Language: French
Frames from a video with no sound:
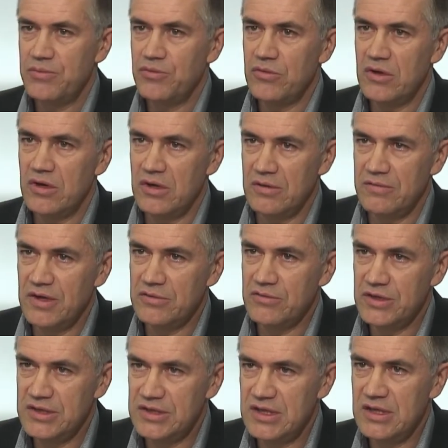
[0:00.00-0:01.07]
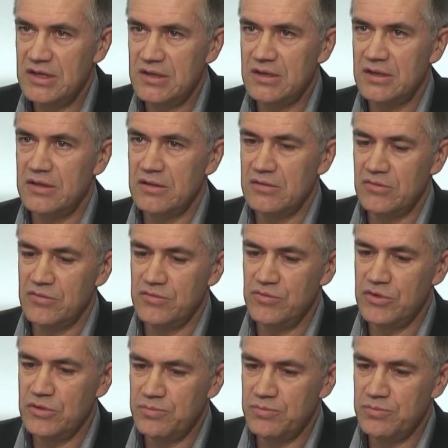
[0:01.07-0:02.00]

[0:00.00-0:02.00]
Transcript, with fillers: pour euh, valoriser au